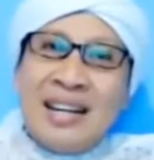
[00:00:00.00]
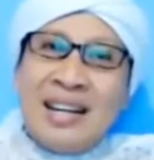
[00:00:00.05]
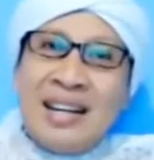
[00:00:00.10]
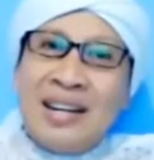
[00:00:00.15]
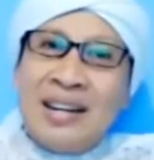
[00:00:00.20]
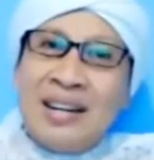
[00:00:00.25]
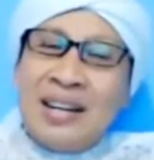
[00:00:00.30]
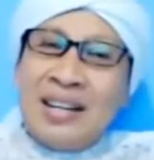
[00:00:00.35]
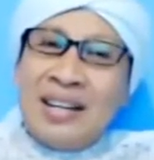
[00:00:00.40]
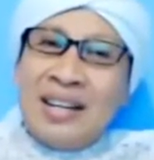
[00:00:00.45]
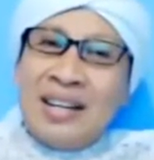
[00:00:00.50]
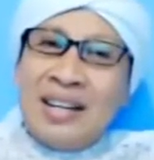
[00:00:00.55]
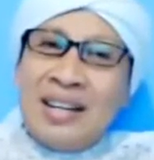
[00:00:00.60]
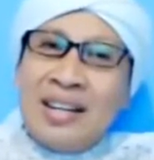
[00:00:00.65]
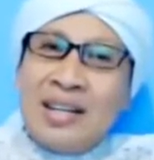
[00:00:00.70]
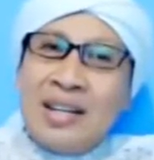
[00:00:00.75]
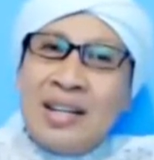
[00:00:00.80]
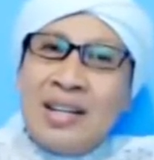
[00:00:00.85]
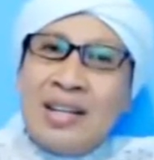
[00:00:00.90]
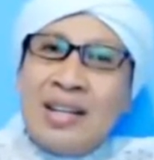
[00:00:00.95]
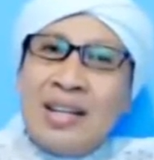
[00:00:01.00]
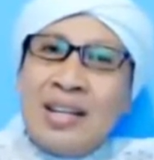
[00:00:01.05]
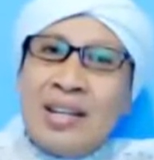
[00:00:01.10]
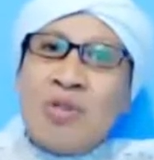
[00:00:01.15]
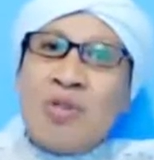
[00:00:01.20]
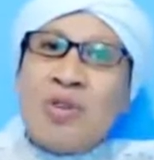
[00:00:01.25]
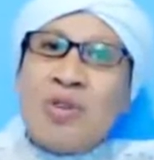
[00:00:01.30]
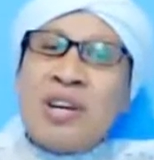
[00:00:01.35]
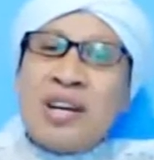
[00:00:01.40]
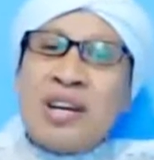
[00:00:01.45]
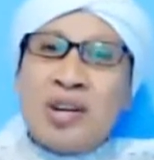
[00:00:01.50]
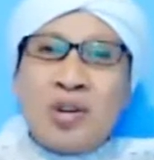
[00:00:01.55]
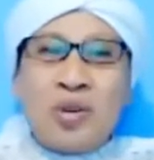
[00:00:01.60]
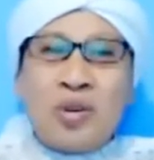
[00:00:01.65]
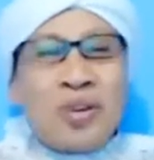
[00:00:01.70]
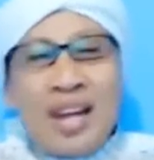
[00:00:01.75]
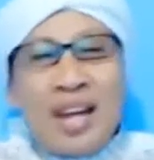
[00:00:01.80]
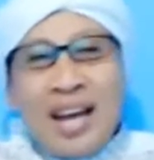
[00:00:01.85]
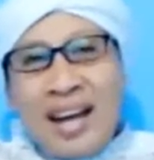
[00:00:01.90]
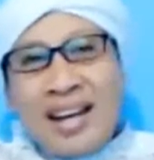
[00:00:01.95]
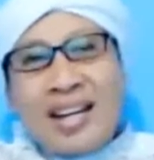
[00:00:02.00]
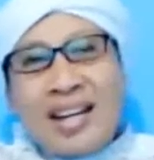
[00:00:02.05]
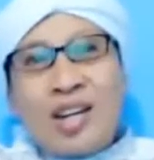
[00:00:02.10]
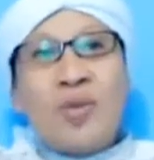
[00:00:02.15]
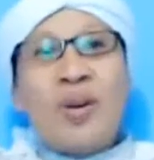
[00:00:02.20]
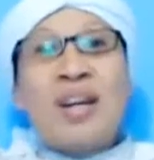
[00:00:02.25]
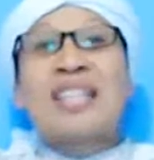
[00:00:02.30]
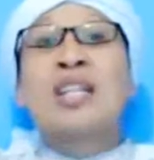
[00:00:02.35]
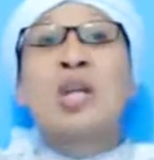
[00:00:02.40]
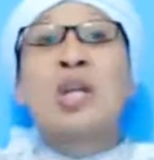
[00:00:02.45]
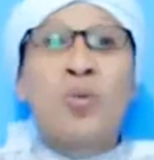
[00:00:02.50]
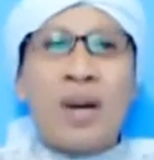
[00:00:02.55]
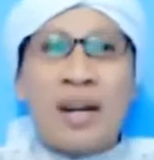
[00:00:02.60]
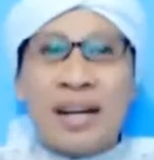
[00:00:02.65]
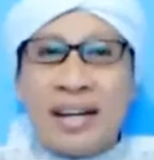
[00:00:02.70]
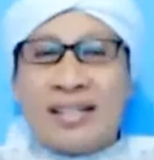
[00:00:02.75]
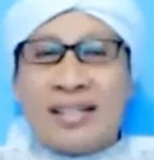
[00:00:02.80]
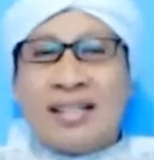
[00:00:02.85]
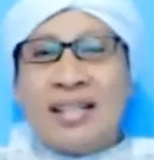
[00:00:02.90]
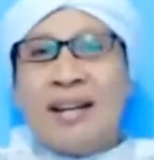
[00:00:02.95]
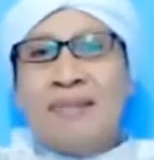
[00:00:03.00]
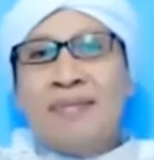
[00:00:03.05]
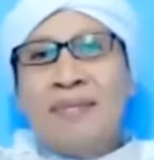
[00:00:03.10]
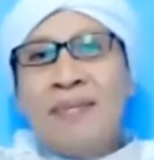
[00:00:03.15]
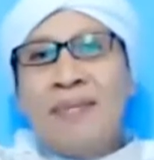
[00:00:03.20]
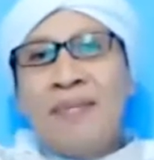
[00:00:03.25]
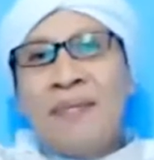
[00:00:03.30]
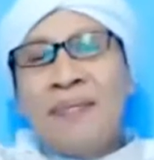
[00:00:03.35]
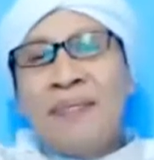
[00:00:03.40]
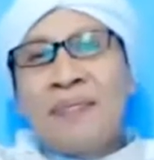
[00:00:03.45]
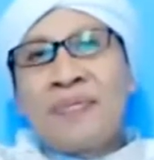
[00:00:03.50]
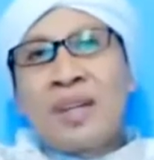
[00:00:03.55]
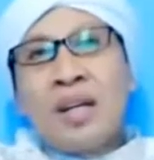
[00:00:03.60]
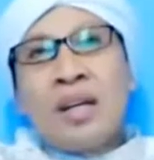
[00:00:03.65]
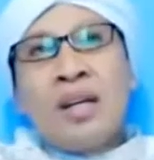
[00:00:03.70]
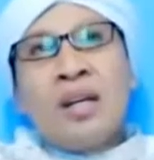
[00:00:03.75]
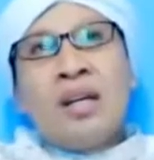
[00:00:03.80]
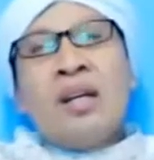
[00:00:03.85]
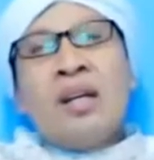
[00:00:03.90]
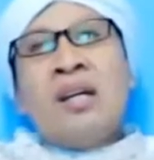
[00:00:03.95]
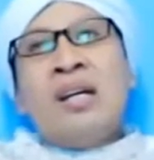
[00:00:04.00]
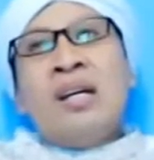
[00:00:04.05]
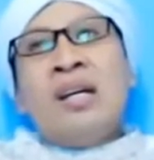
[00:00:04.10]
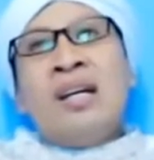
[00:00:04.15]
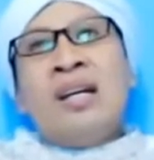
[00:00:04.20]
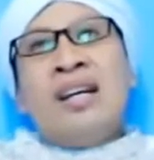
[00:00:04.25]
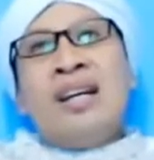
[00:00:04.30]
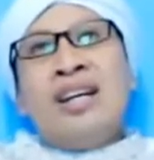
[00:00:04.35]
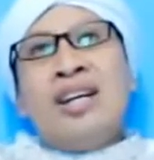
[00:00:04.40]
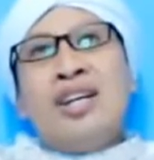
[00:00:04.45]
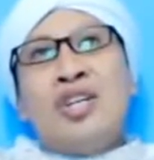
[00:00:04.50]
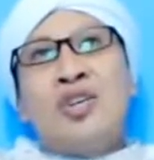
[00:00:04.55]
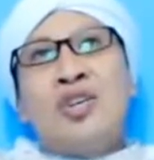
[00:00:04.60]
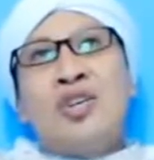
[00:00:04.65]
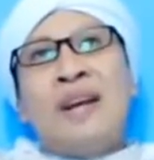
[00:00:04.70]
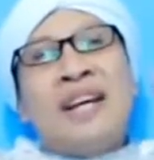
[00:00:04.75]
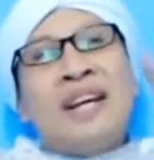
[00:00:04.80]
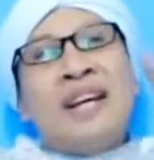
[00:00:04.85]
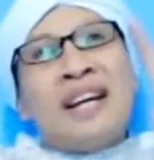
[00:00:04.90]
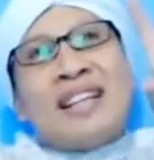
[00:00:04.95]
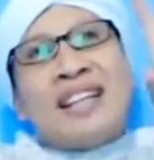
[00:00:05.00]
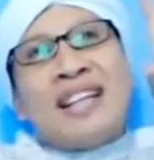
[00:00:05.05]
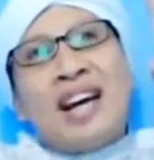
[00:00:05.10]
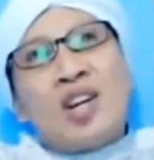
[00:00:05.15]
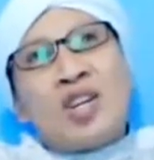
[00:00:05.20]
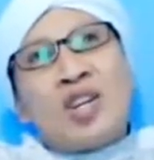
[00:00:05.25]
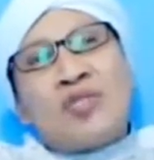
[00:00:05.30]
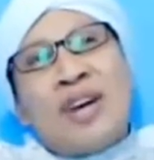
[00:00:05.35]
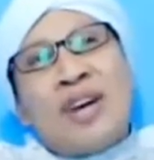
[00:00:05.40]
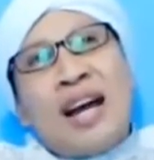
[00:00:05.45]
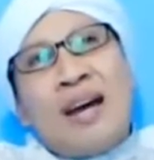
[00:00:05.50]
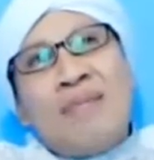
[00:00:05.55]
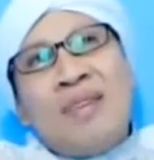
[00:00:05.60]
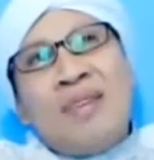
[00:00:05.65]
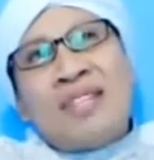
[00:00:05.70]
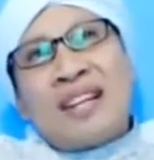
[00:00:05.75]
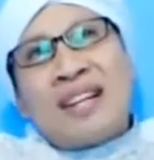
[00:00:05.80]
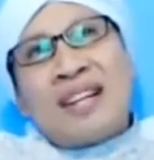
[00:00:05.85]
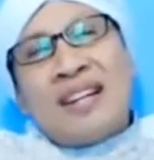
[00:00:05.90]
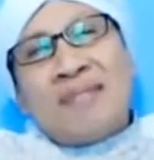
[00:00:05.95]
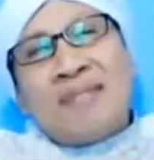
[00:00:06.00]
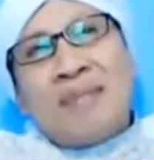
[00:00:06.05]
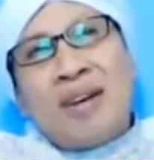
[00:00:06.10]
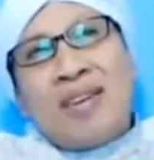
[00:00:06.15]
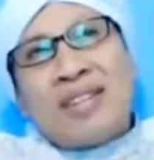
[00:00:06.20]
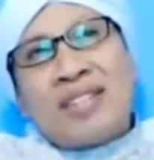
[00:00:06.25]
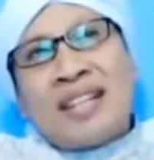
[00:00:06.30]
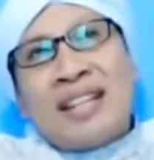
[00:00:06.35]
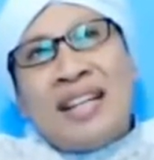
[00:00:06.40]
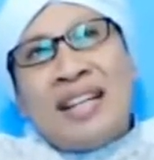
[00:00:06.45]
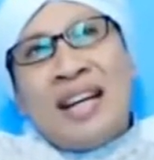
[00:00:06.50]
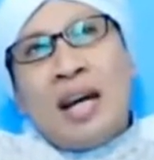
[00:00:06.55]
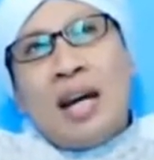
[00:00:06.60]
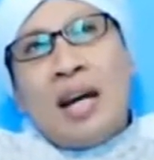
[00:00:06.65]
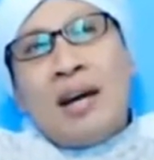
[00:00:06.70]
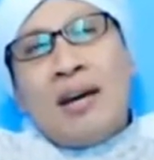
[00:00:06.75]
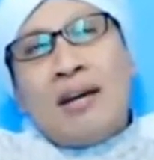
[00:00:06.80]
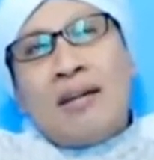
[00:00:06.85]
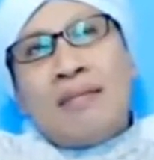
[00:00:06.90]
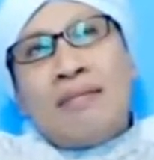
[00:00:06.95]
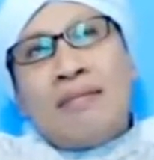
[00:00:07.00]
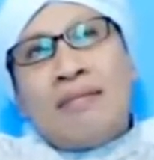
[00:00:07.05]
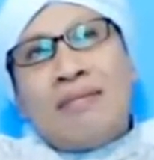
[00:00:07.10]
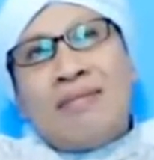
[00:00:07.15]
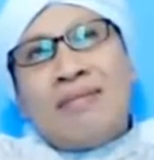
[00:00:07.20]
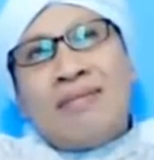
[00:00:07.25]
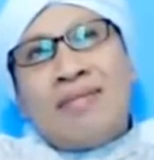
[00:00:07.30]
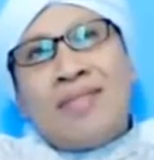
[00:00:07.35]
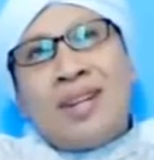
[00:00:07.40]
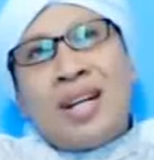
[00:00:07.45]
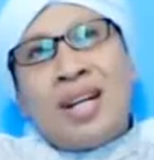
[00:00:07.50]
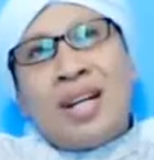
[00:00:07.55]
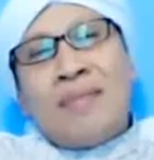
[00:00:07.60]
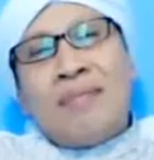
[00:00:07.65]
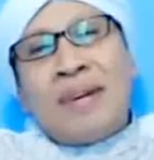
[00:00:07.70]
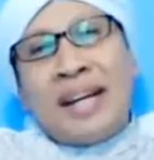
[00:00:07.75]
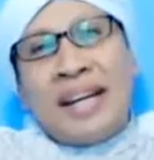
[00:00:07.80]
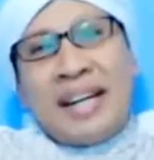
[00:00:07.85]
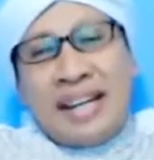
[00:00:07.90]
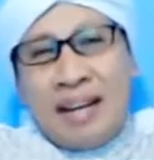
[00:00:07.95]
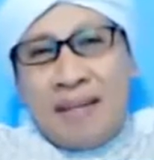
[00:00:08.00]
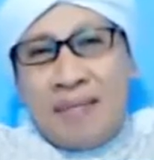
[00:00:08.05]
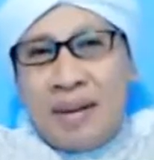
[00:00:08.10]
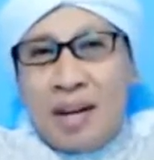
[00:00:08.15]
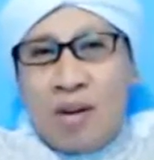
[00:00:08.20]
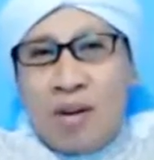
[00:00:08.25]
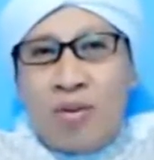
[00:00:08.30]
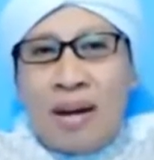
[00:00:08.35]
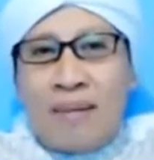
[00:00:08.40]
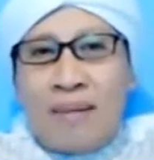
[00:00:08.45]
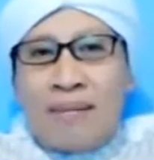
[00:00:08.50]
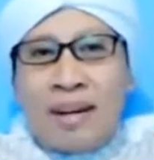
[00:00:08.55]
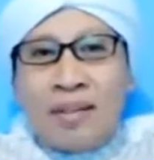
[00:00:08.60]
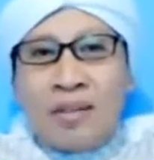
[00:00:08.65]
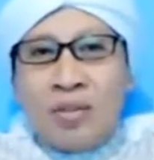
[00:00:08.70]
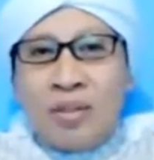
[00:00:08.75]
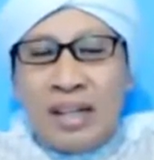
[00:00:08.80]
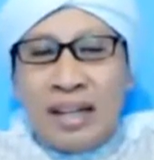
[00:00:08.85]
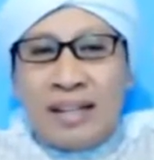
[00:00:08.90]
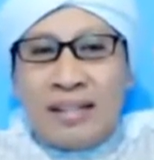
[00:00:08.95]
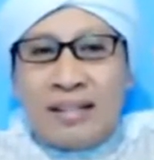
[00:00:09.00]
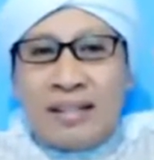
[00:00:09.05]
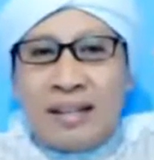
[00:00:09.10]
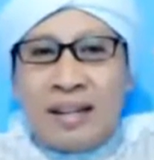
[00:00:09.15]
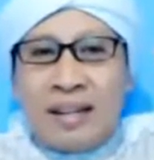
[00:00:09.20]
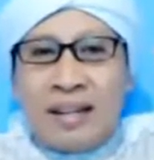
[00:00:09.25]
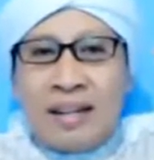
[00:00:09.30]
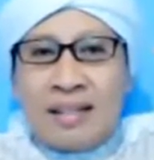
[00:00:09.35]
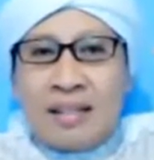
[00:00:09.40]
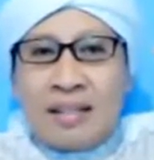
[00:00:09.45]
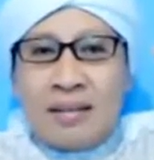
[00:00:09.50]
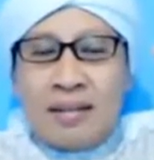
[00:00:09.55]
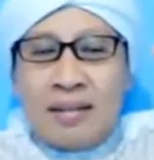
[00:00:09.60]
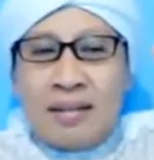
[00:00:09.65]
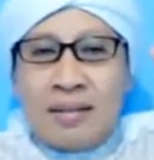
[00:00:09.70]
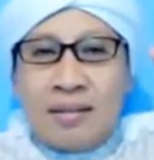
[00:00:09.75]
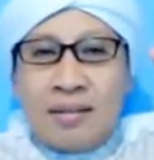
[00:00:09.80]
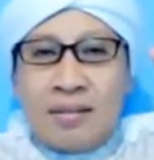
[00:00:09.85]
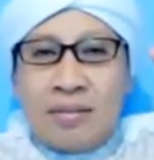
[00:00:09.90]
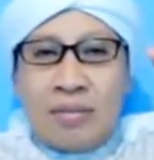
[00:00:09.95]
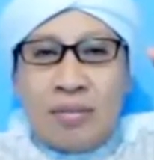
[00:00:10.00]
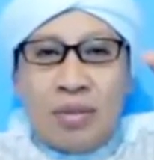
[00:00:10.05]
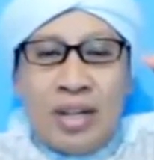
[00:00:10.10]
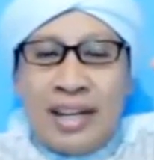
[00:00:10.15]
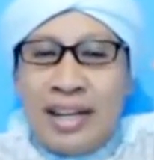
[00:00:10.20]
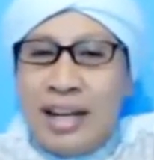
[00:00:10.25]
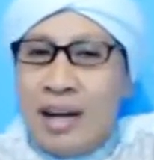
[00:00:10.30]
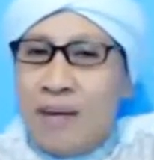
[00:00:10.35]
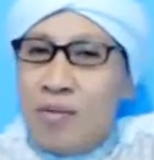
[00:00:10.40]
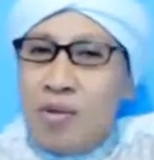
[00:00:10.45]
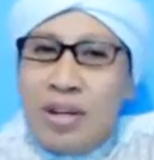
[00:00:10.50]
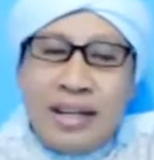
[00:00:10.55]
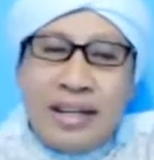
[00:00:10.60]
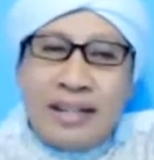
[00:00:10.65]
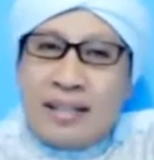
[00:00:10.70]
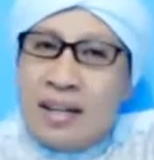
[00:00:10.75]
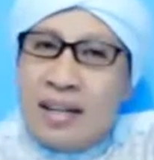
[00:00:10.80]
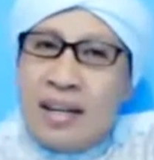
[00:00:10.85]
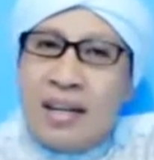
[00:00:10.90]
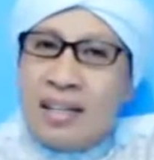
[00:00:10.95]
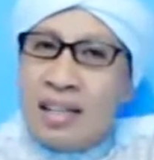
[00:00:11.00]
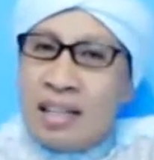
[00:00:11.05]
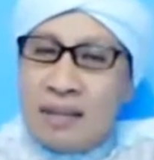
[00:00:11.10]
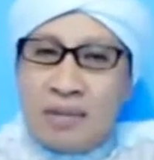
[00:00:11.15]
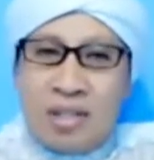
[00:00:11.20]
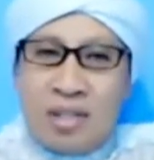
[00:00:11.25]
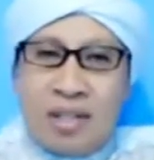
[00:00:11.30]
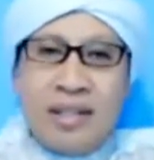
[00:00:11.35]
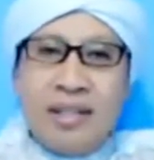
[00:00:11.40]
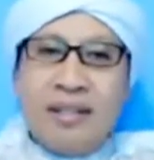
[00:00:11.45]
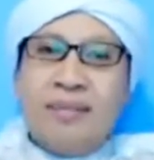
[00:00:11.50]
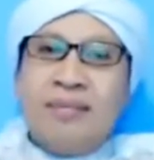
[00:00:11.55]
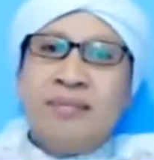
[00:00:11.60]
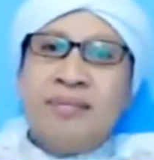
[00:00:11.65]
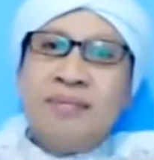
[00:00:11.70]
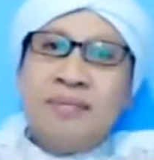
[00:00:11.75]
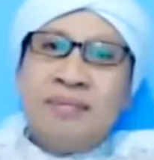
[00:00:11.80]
di di di di, di, di dunia di luar di luar Islam cuman yang kita harus pahami bahwasanya mereka para ulama itu dengan cerdas budaya budaya seni tetap seni